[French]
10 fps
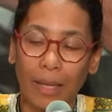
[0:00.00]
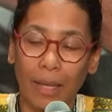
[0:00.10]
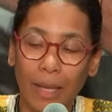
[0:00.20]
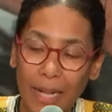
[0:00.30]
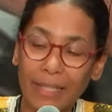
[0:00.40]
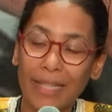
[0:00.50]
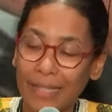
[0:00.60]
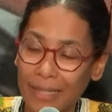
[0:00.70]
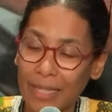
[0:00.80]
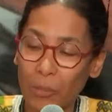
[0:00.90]
Et la
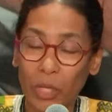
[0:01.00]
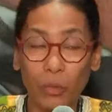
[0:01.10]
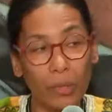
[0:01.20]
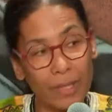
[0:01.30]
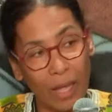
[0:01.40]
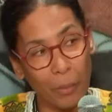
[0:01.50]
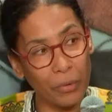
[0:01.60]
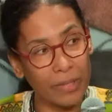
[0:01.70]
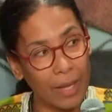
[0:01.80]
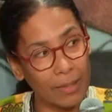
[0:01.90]
dynastie des boiteux, c'est un peu
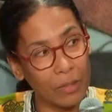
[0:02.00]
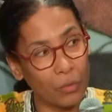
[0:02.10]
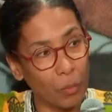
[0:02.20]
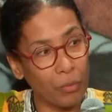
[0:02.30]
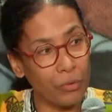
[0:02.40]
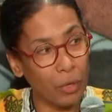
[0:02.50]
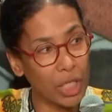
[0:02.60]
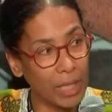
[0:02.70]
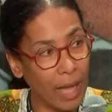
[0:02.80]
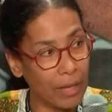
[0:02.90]
ça, c'est sur plusieurs
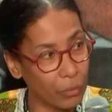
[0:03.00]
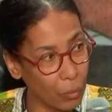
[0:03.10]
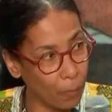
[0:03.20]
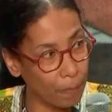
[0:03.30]
générations,